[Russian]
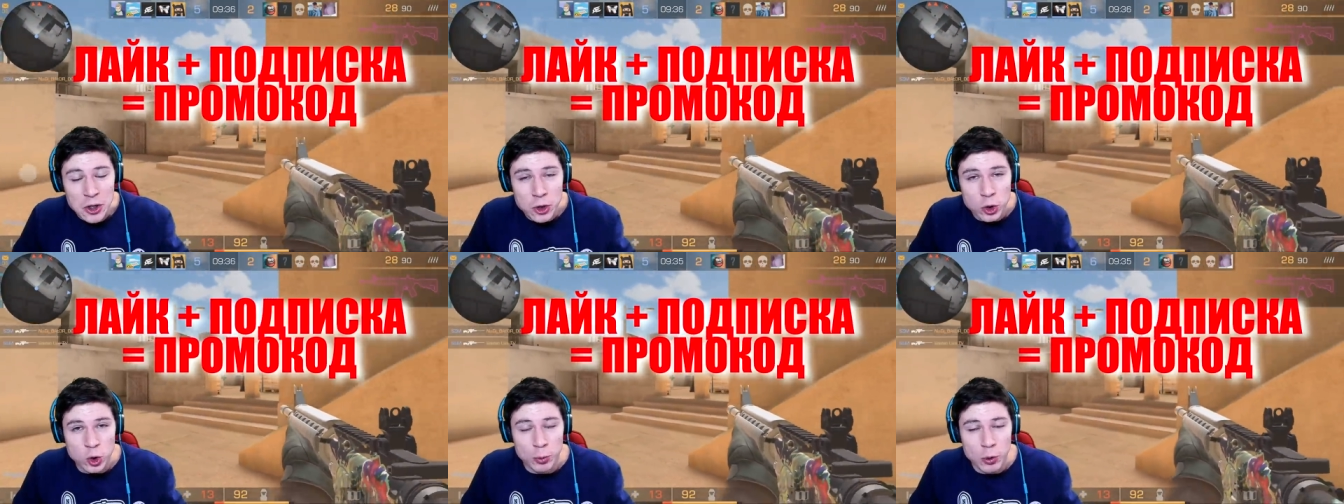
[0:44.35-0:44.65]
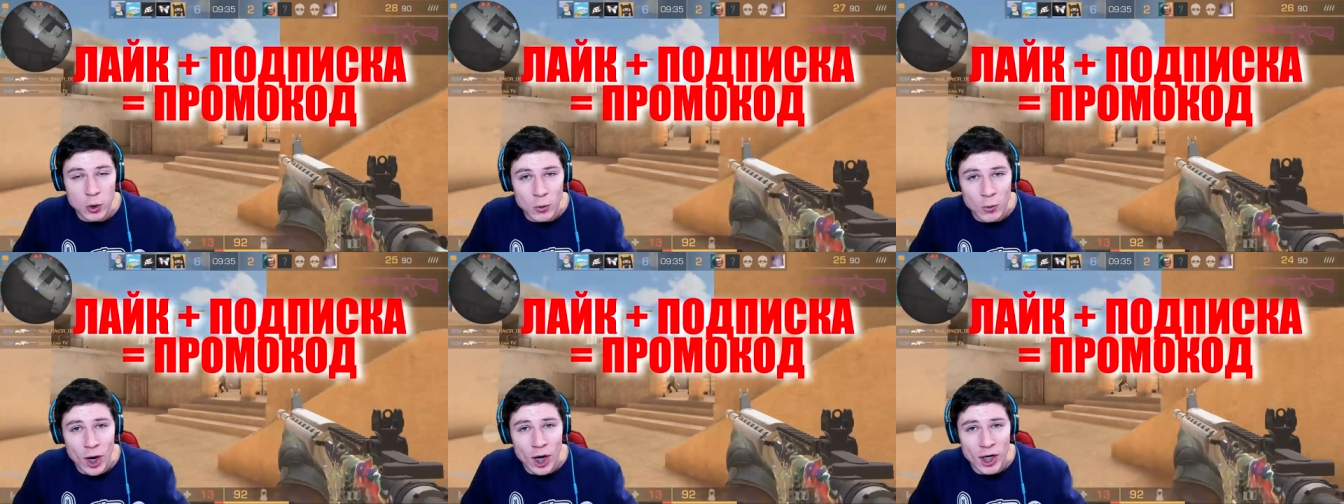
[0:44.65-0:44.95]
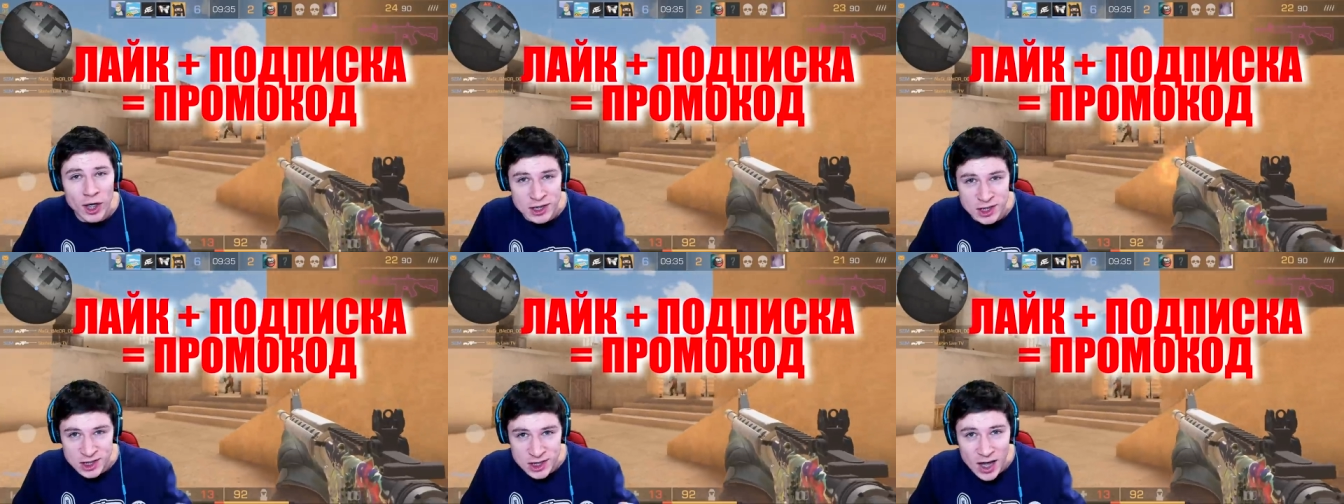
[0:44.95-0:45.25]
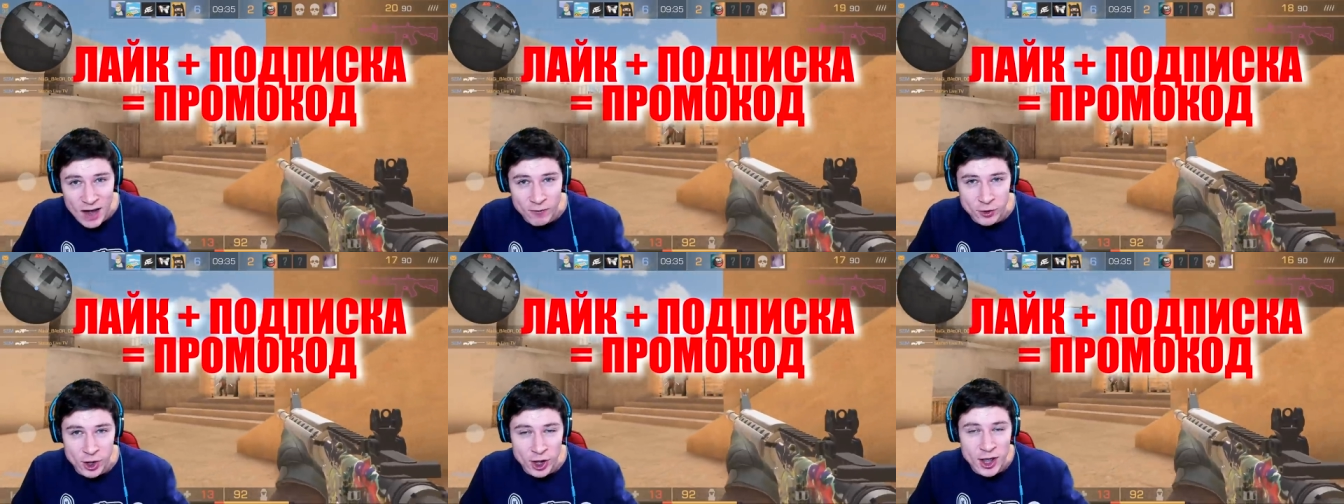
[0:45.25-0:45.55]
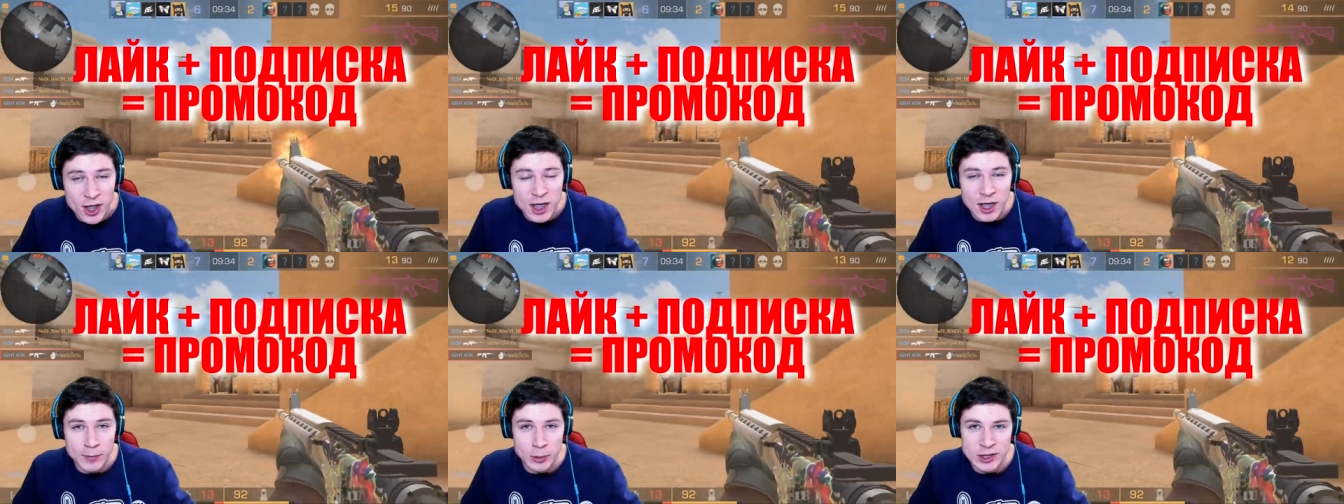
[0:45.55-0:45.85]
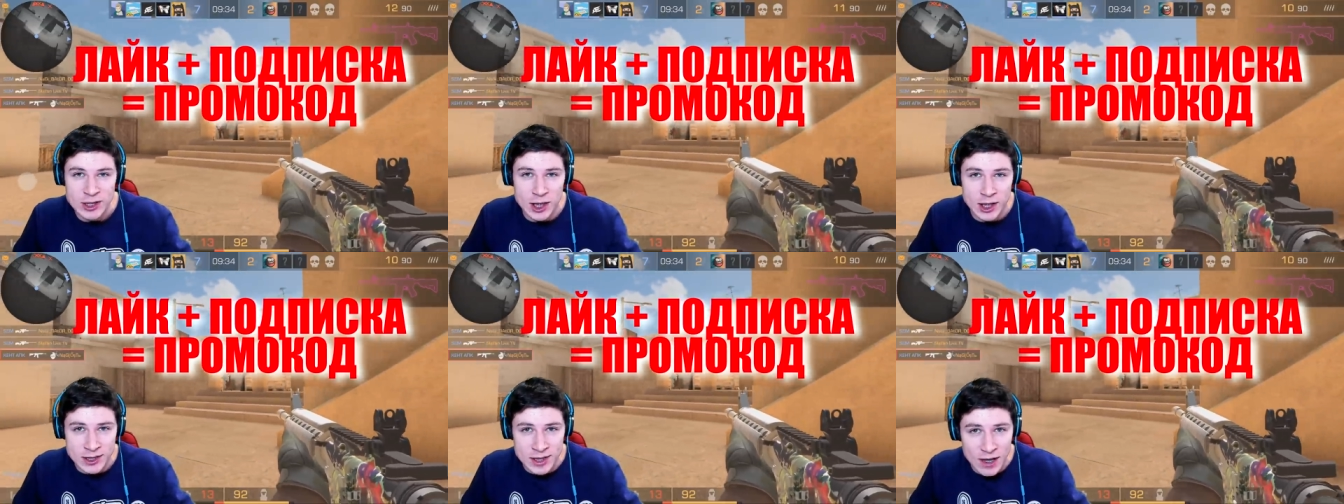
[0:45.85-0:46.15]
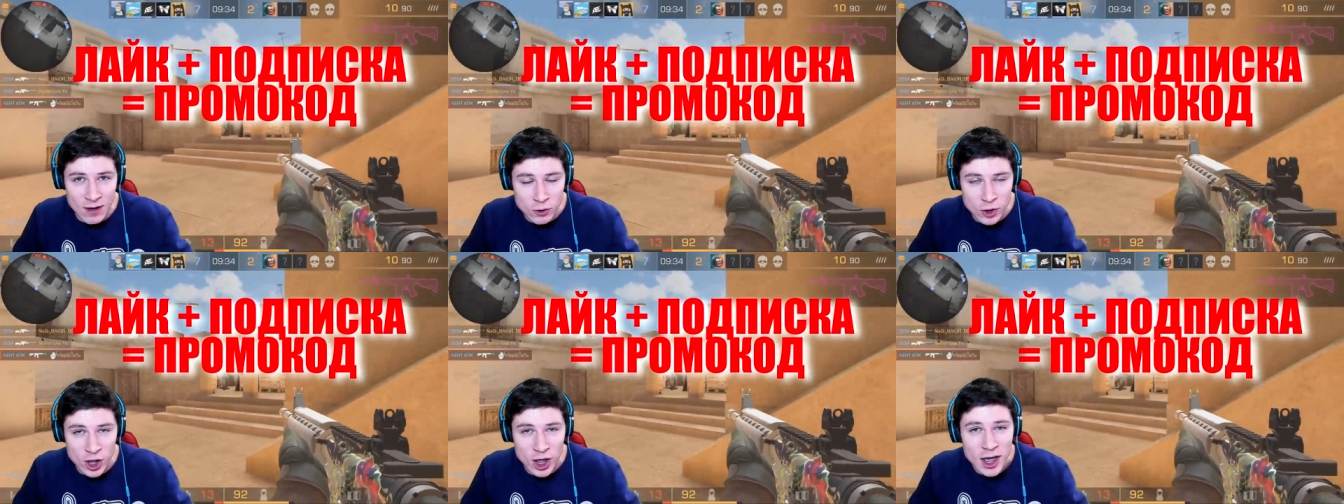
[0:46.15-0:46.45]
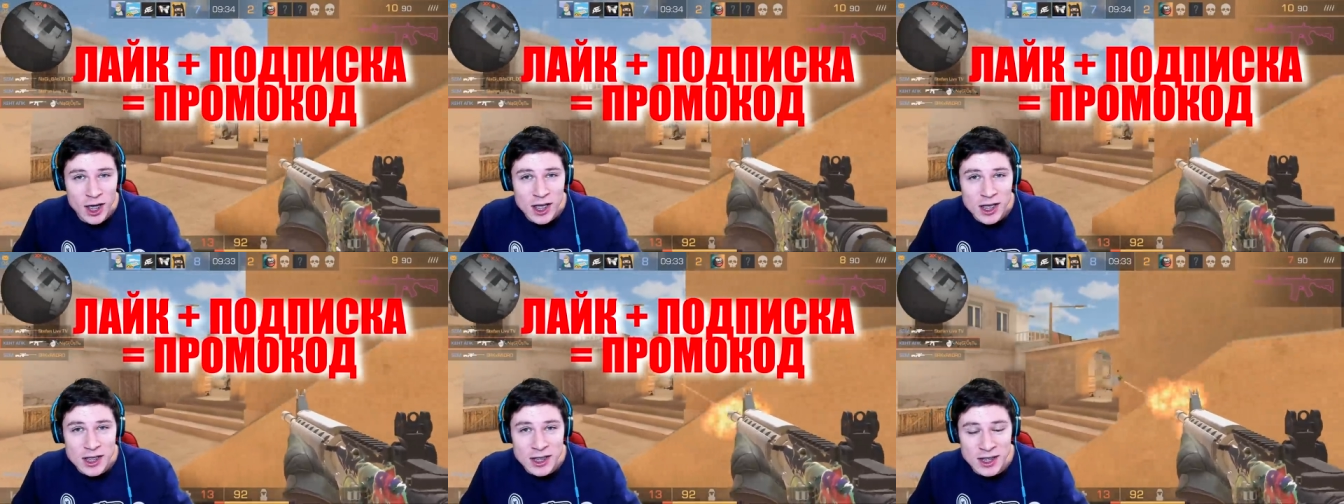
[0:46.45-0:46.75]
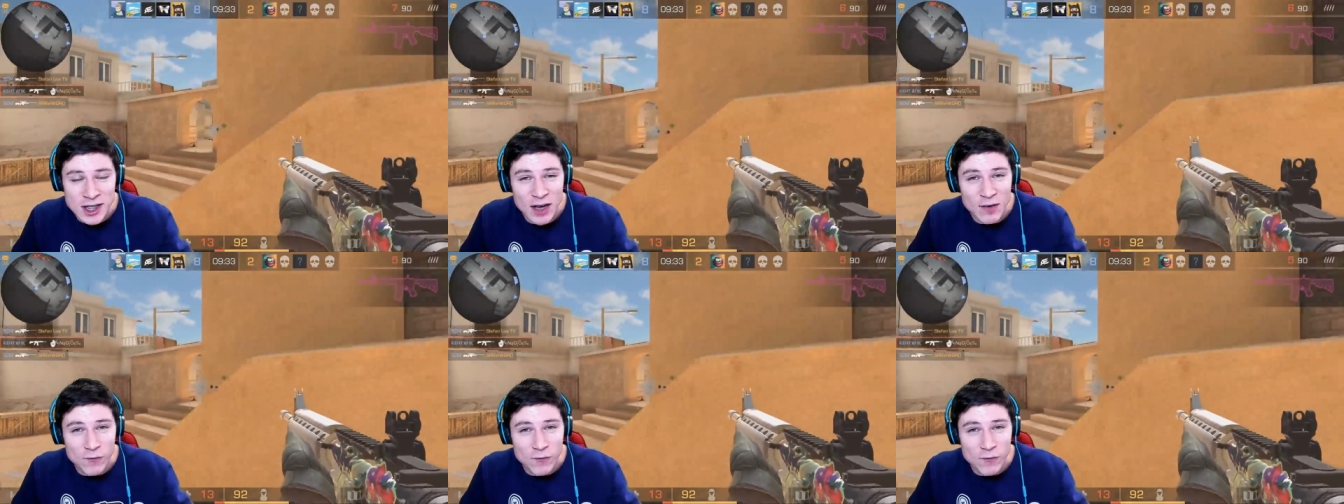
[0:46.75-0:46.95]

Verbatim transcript: то буквально завтра или послезавтра я